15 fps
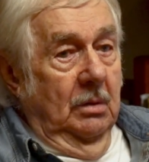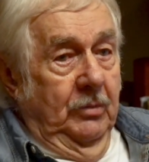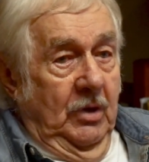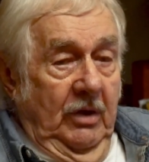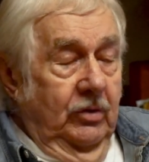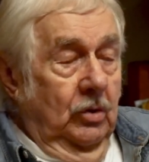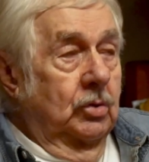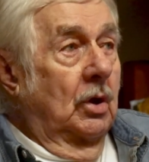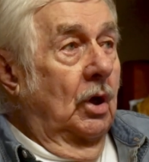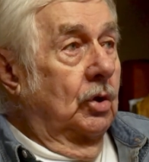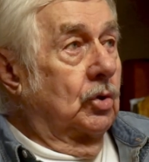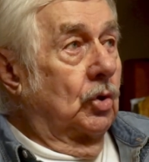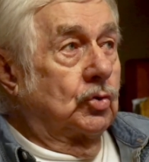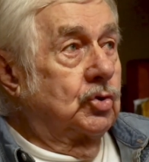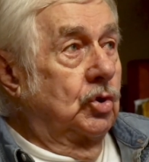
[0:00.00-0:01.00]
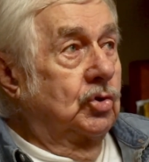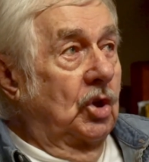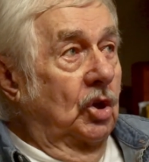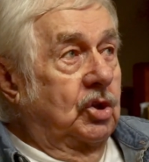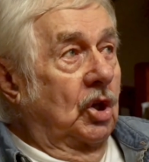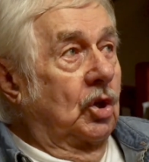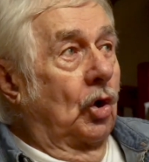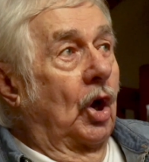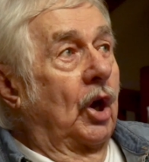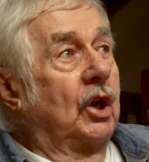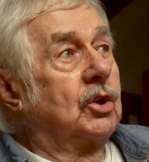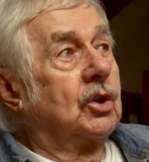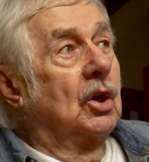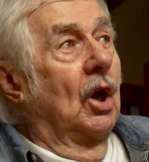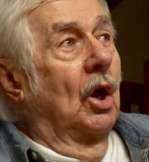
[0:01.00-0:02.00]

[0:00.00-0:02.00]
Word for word: Bien vendu à l'étranger, ça a été correct.